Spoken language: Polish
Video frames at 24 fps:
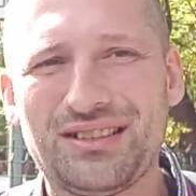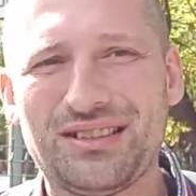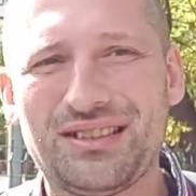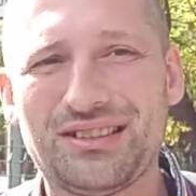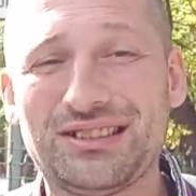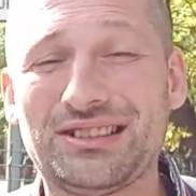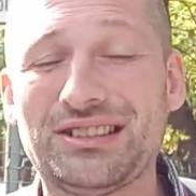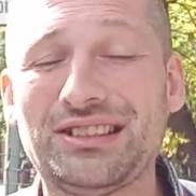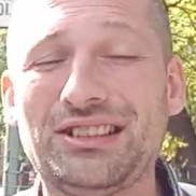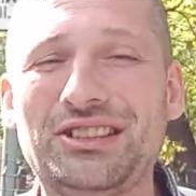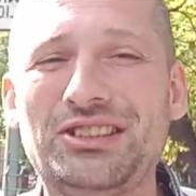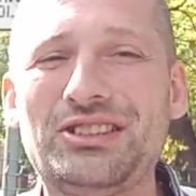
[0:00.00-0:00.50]

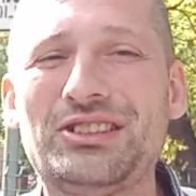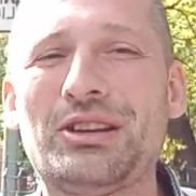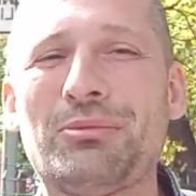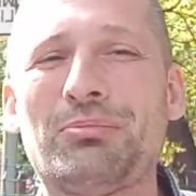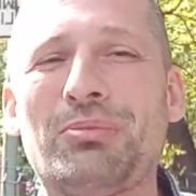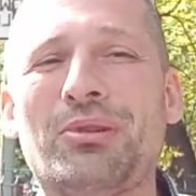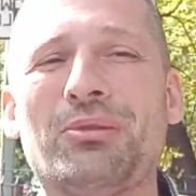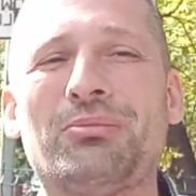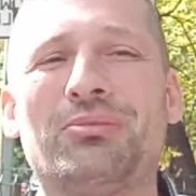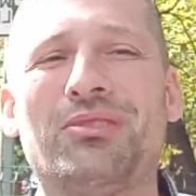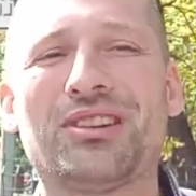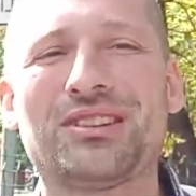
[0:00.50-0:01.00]
Z iście
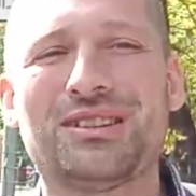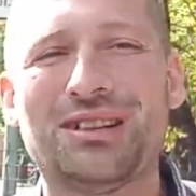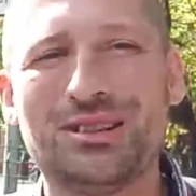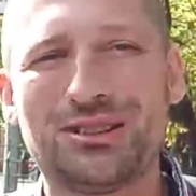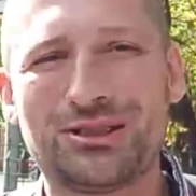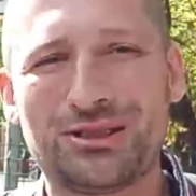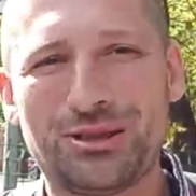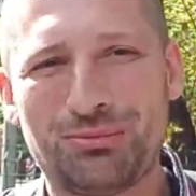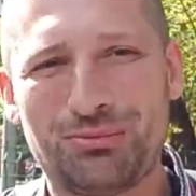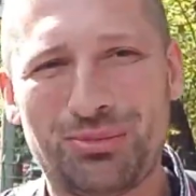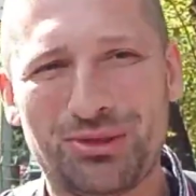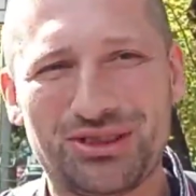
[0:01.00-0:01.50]

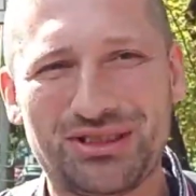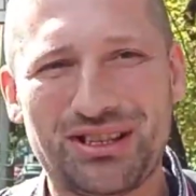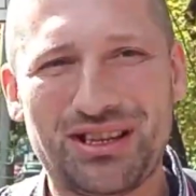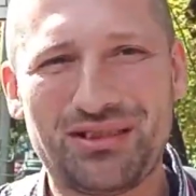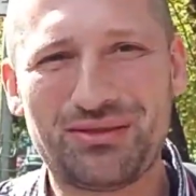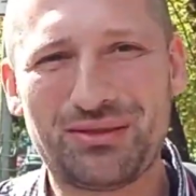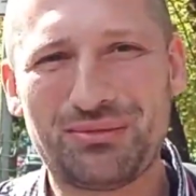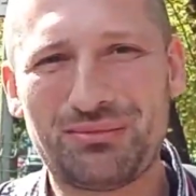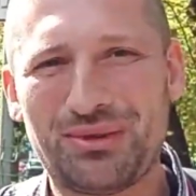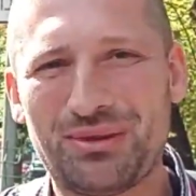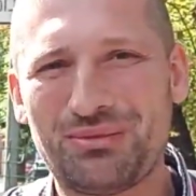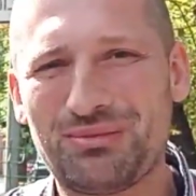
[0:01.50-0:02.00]
obywatelską
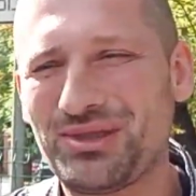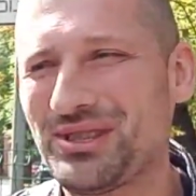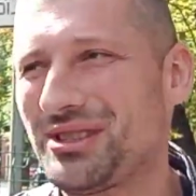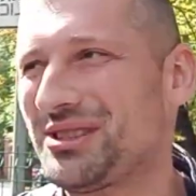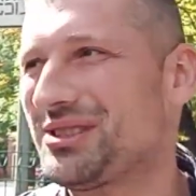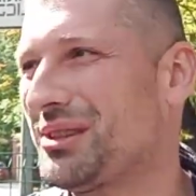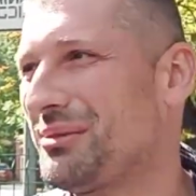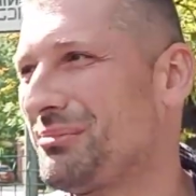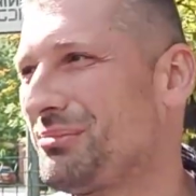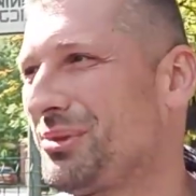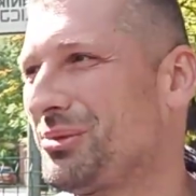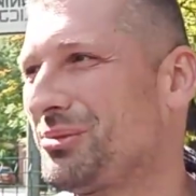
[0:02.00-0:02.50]
postawą
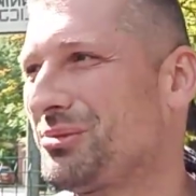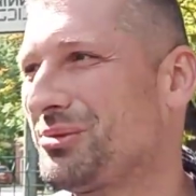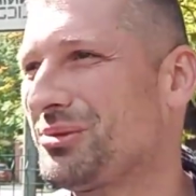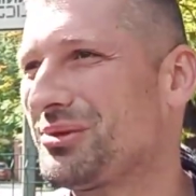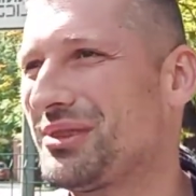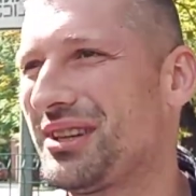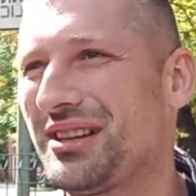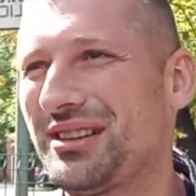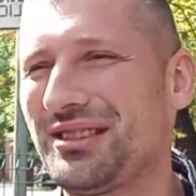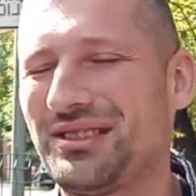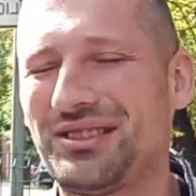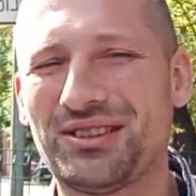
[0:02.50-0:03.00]
przystąpił
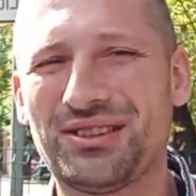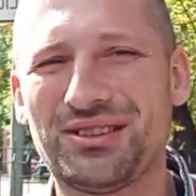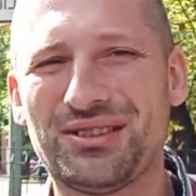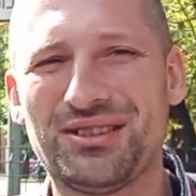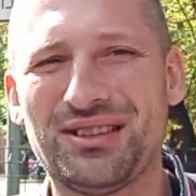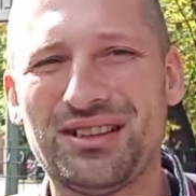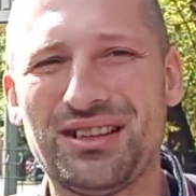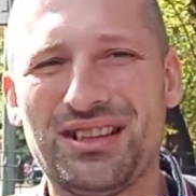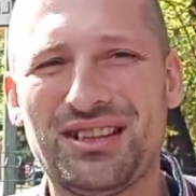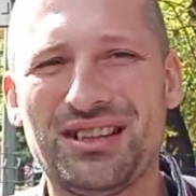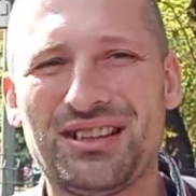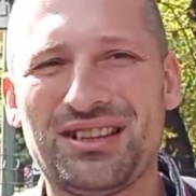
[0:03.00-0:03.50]
tutaj do
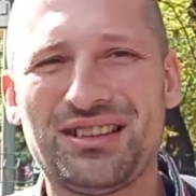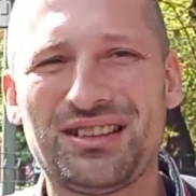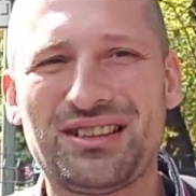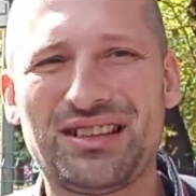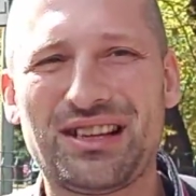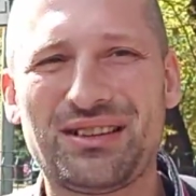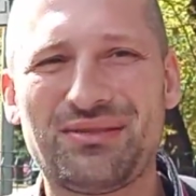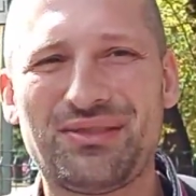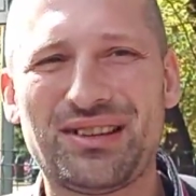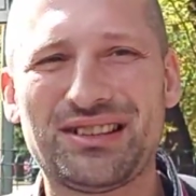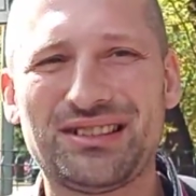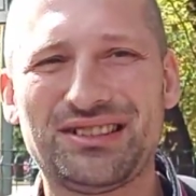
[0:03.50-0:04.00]

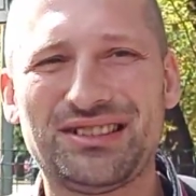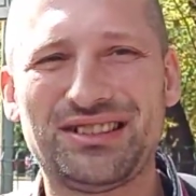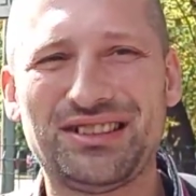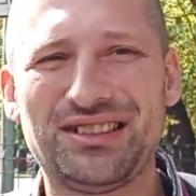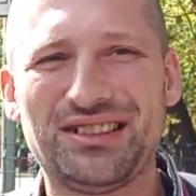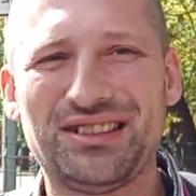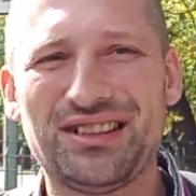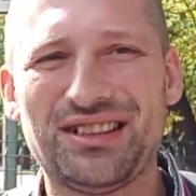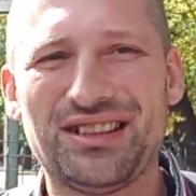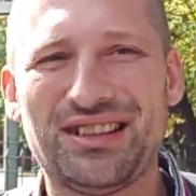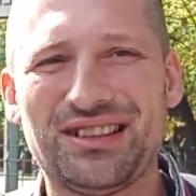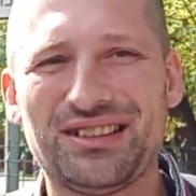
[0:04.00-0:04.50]

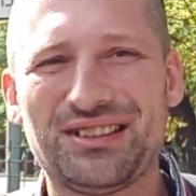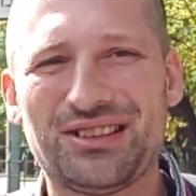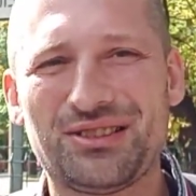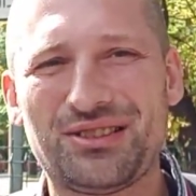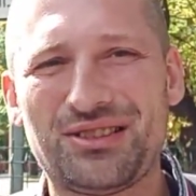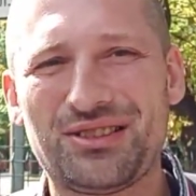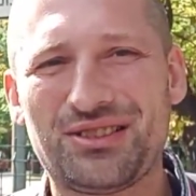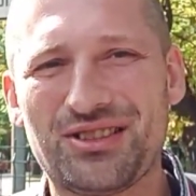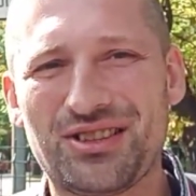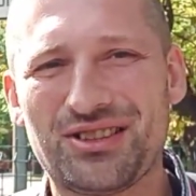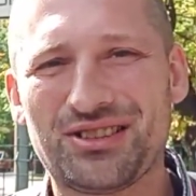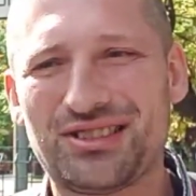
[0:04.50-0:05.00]
interwencji
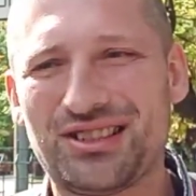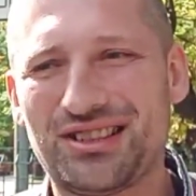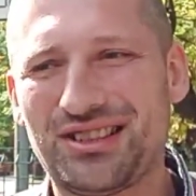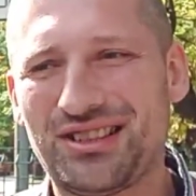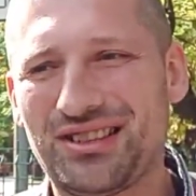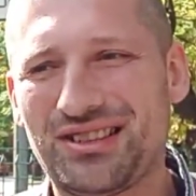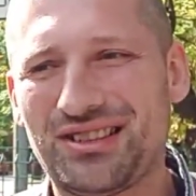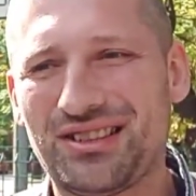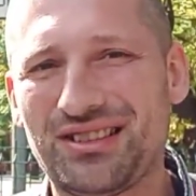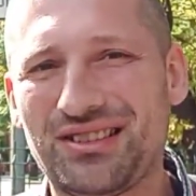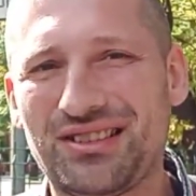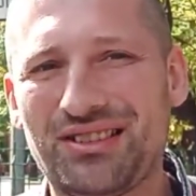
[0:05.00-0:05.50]

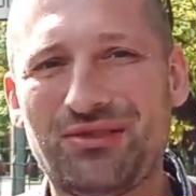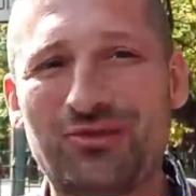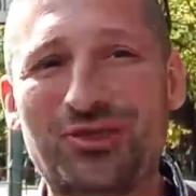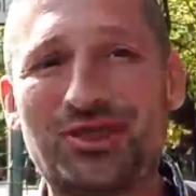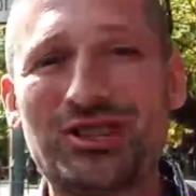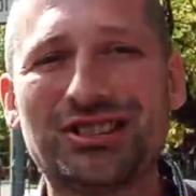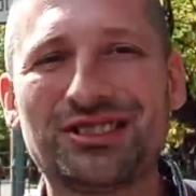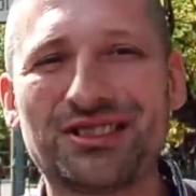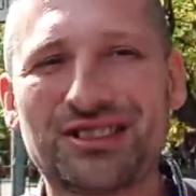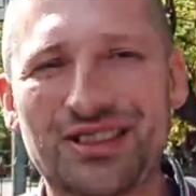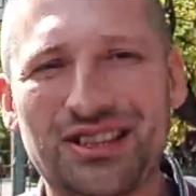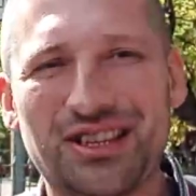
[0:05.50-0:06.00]
dotyczących
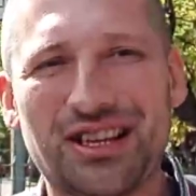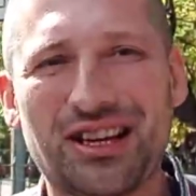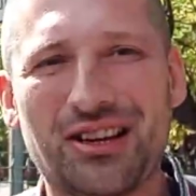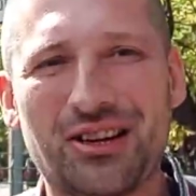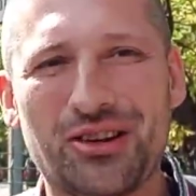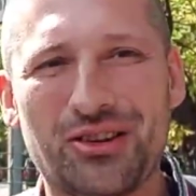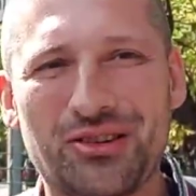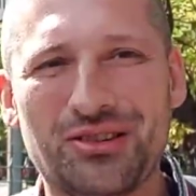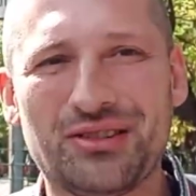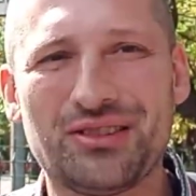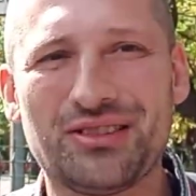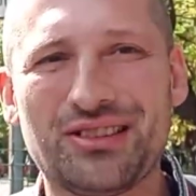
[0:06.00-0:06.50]

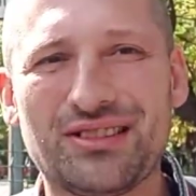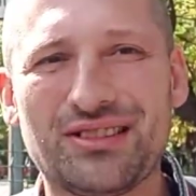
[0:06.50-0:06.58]
wszystkiego